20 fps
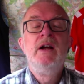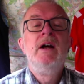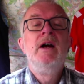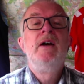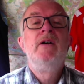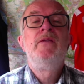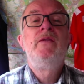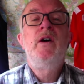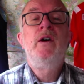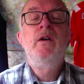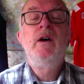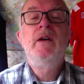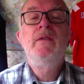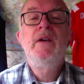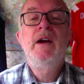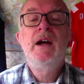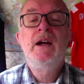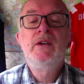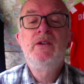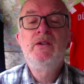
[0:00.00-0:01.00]

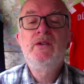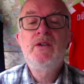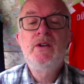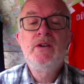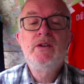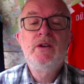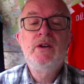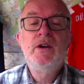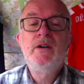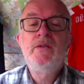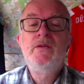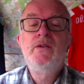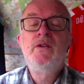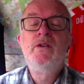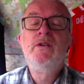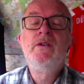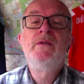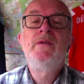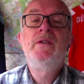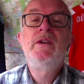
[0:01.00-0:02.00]
VfR Düsseldorf
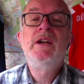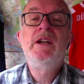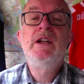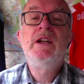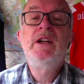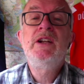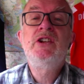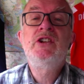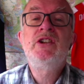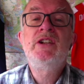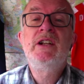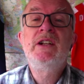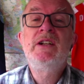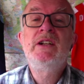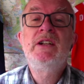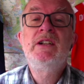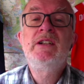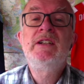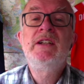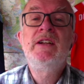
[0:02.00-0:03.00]
und
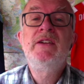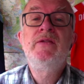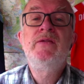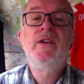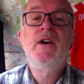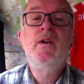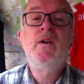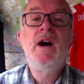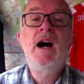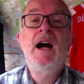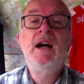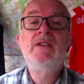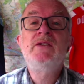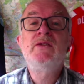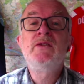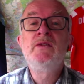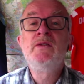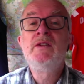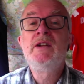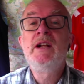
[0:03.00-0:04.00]
Friedrichstädter TV
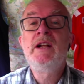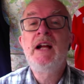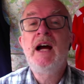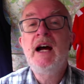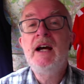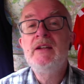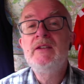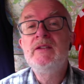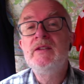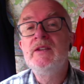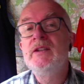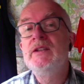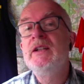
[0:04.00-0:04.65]
1880.